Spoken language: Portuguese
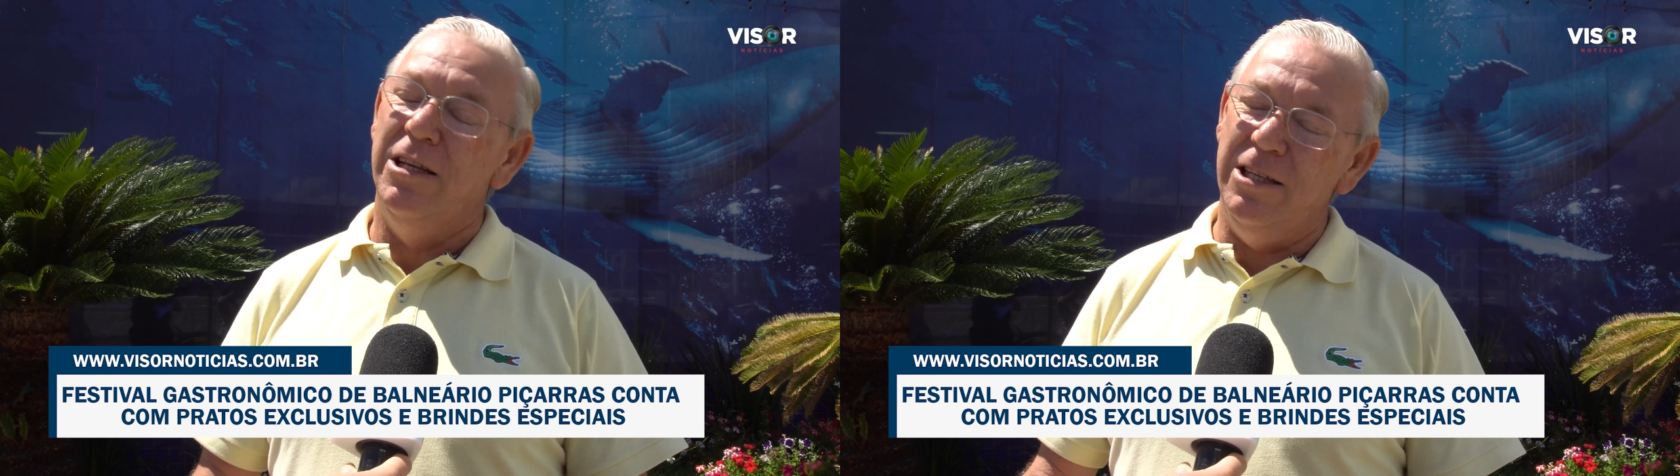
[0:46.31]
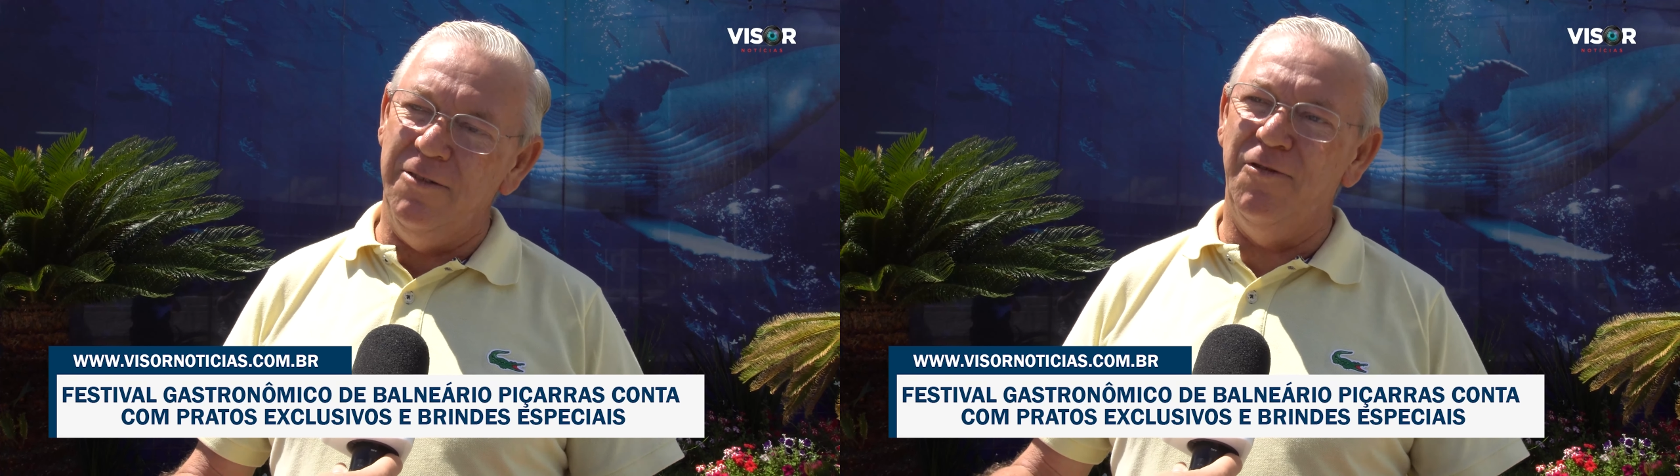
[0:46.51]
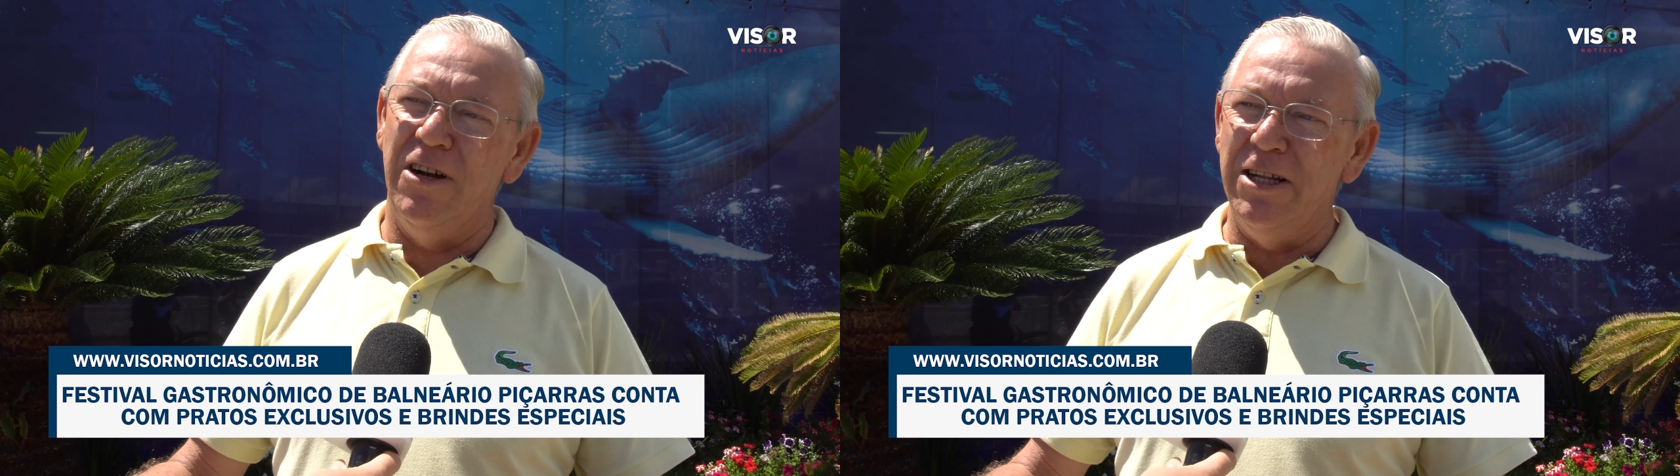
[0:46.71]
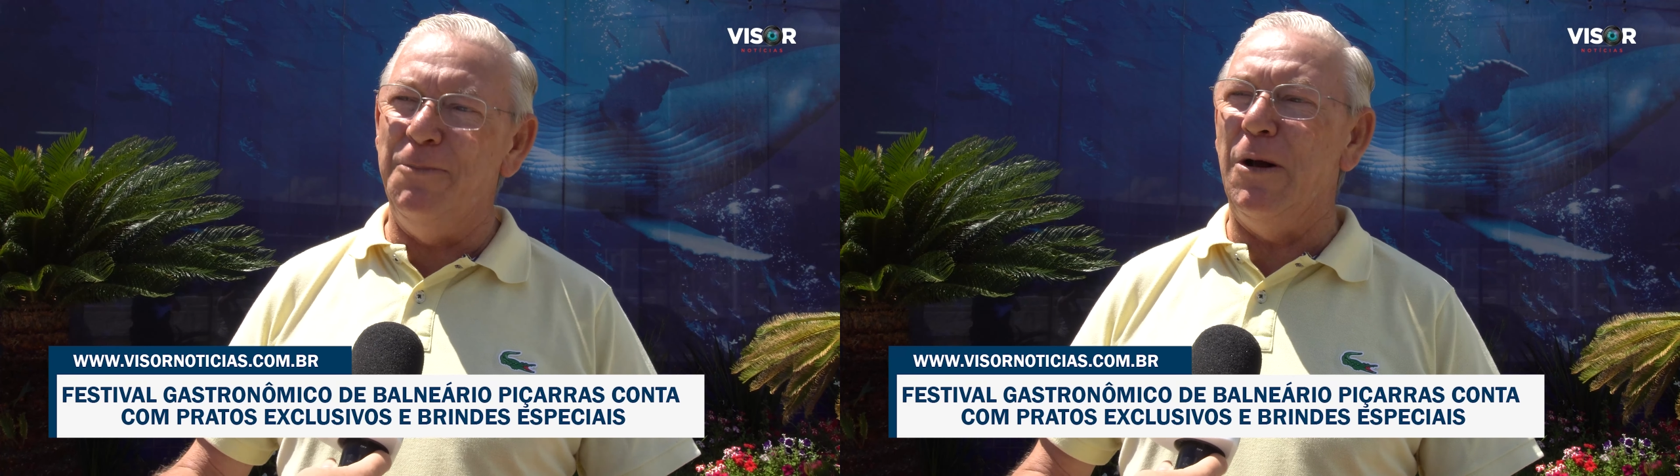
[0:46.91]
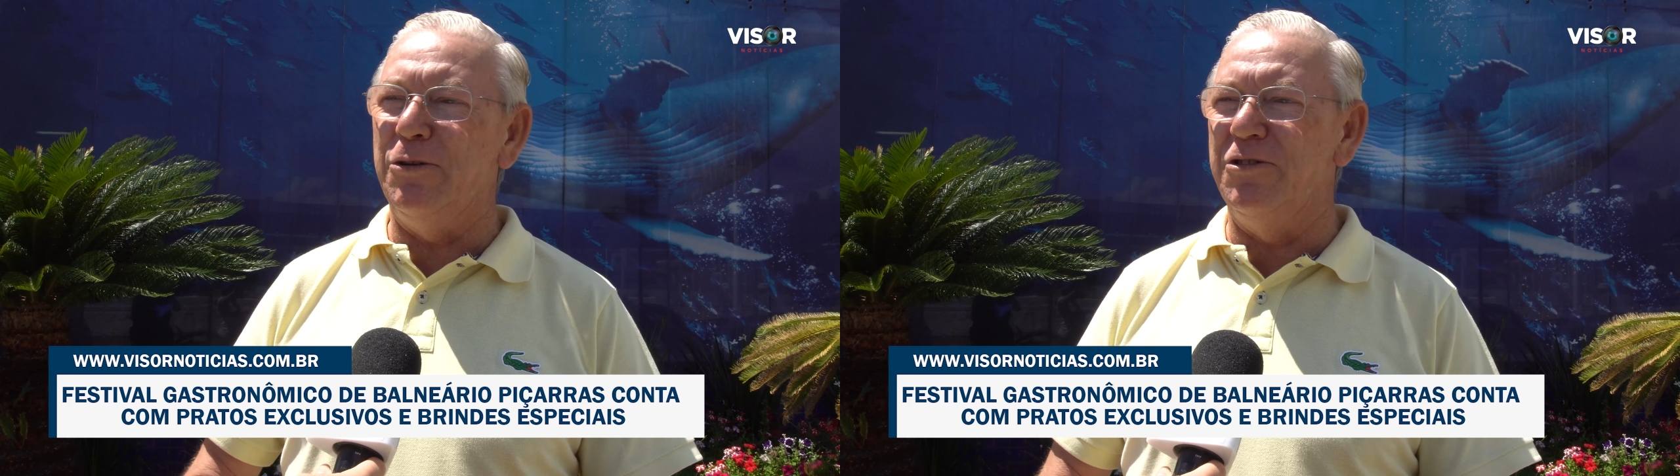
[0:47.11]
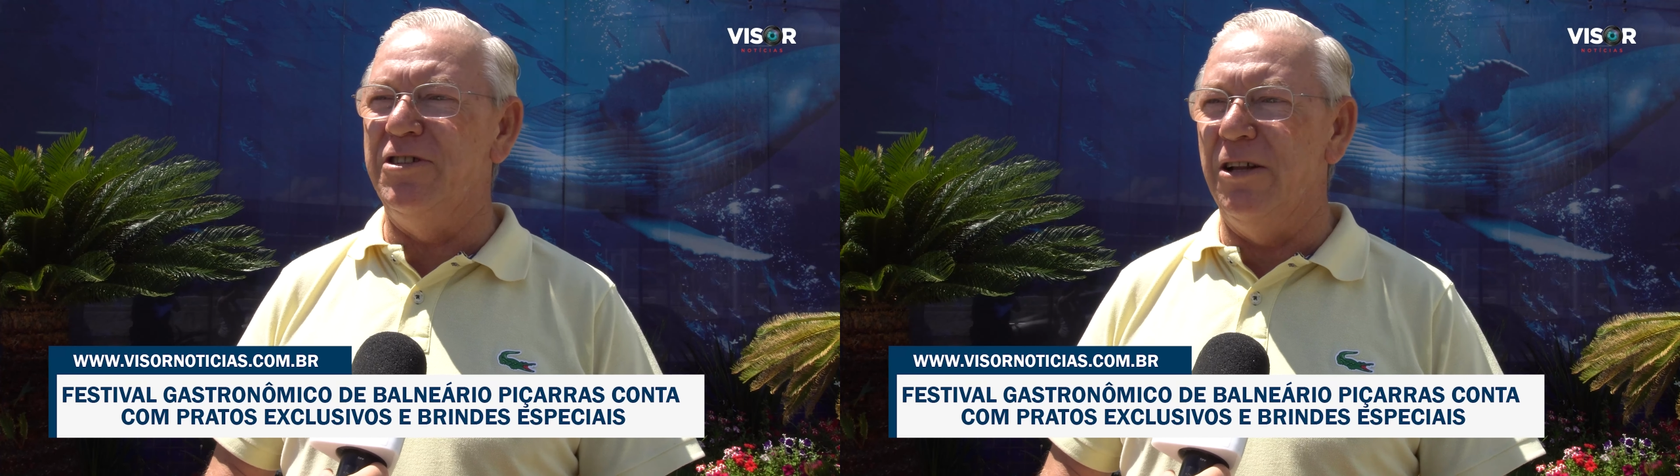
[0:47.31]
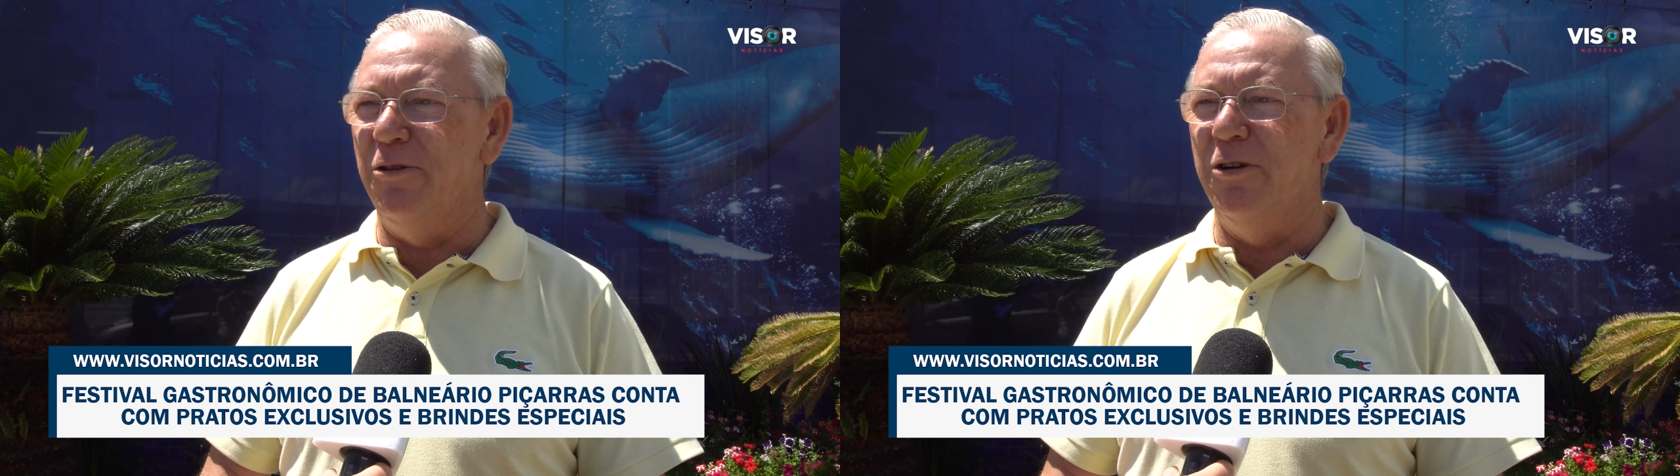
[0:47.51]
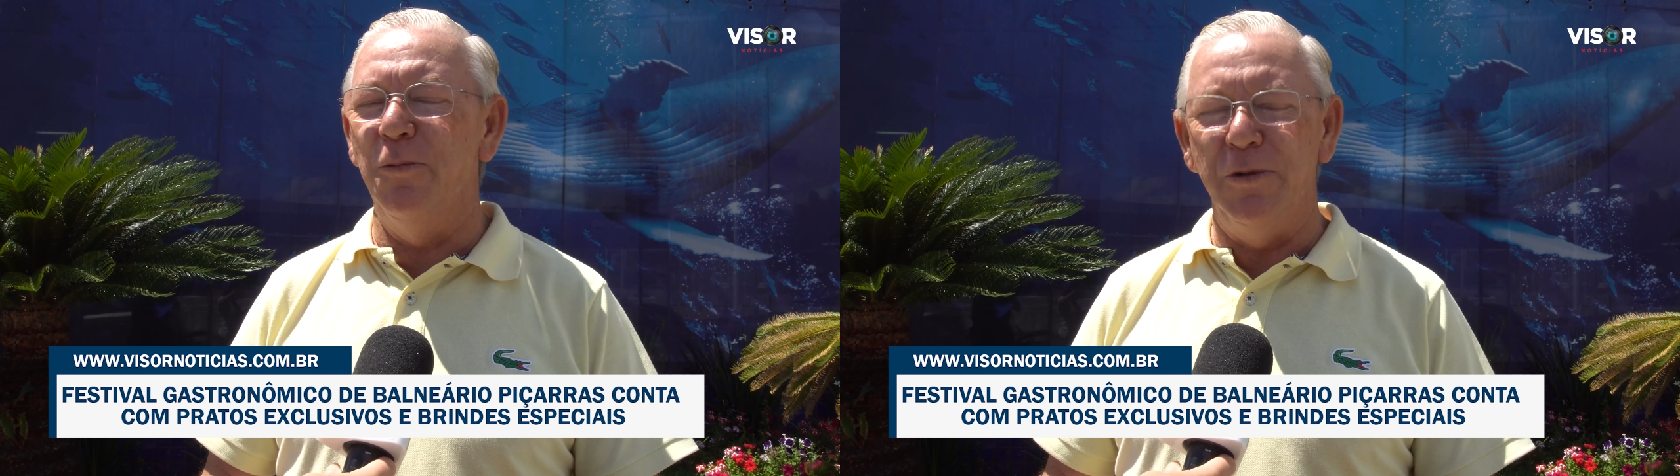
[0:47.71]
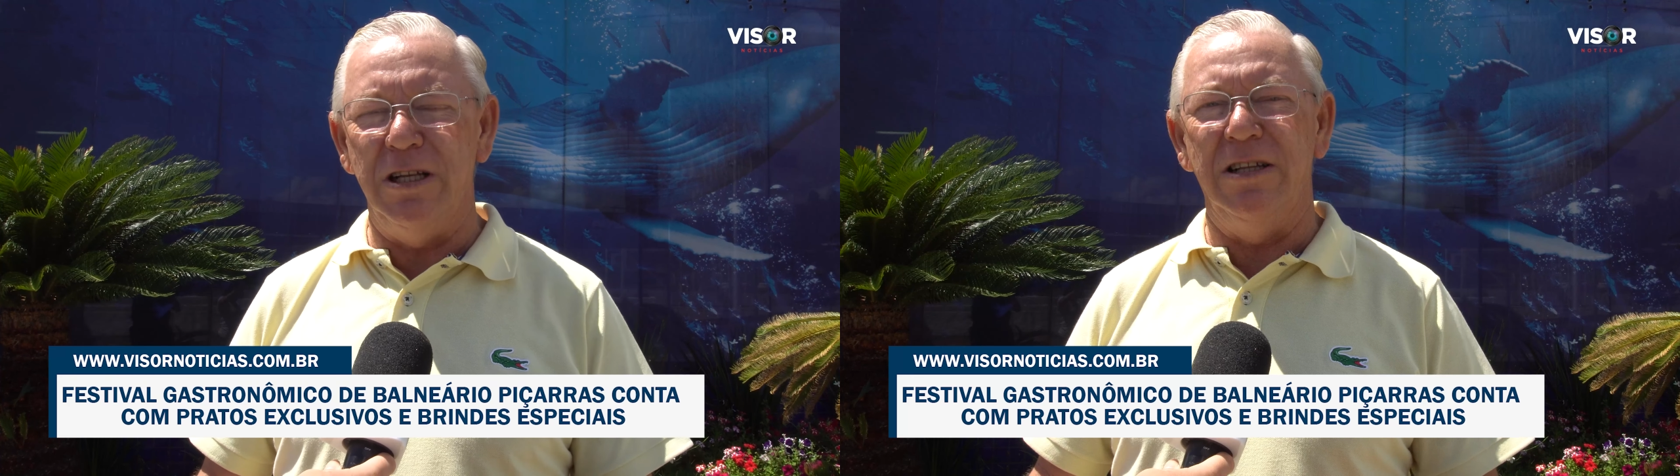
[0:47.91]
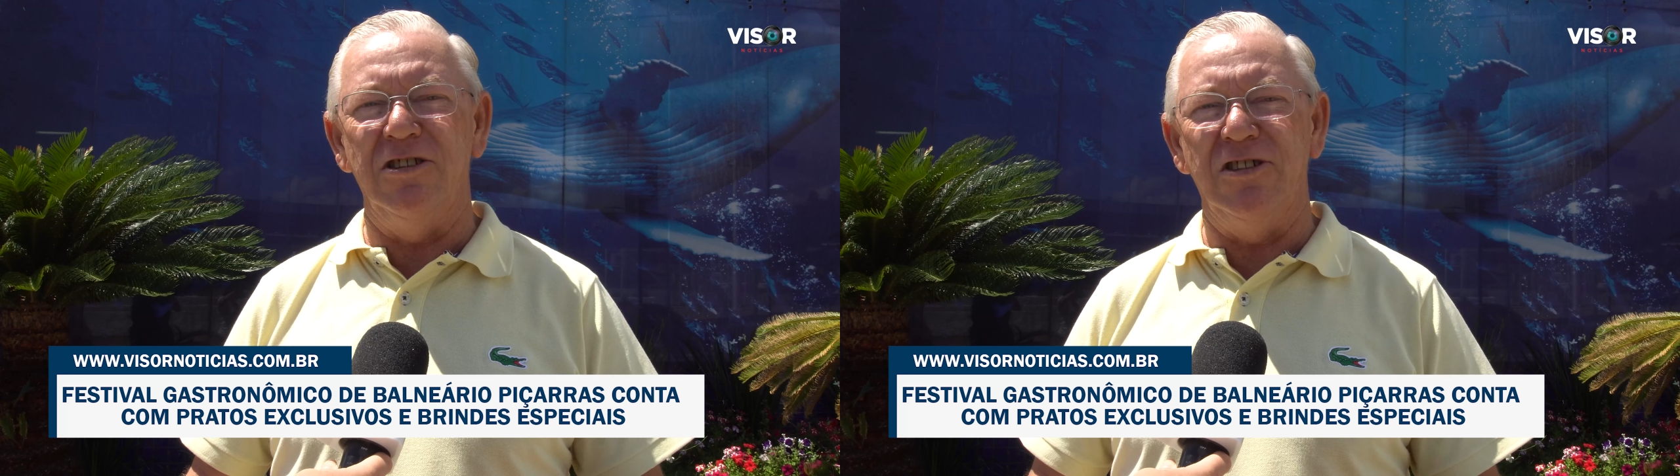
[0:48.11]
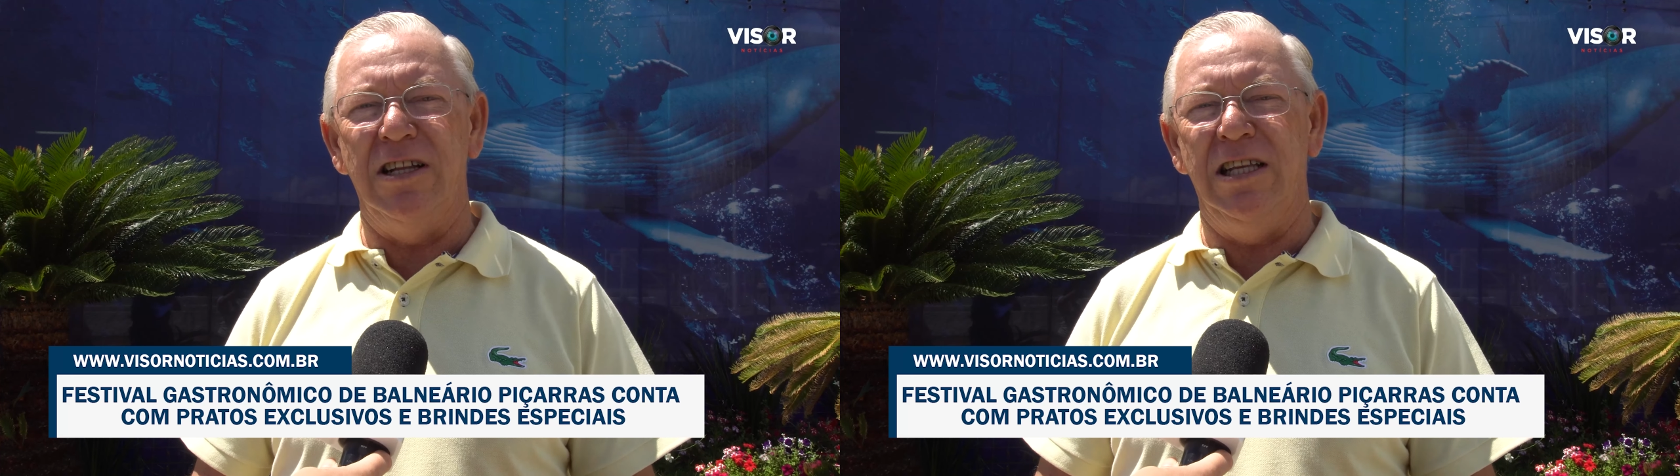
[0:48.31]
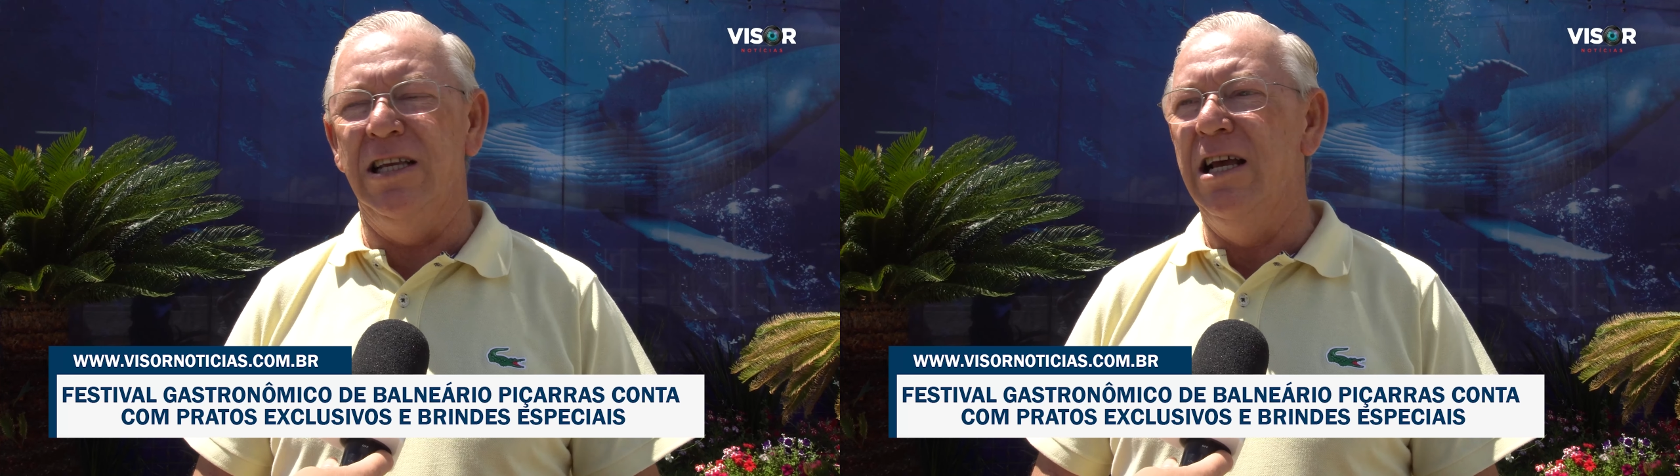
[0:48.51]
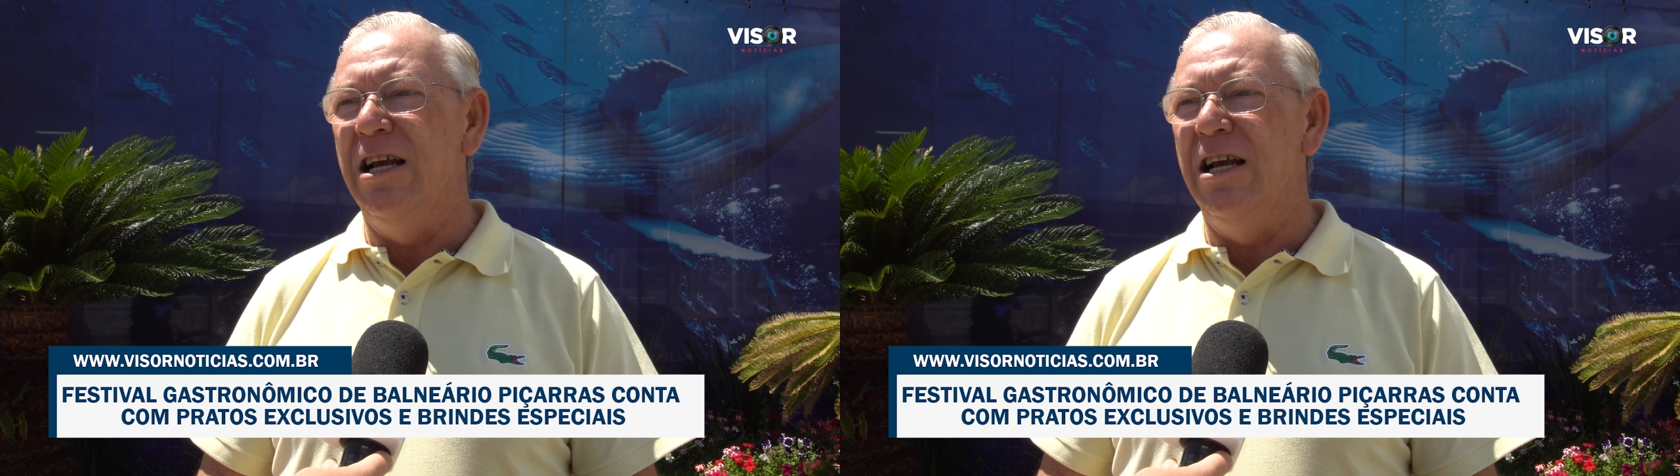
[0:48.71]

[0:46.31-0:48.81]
E falando em patrocinador, eu não podia deixar de,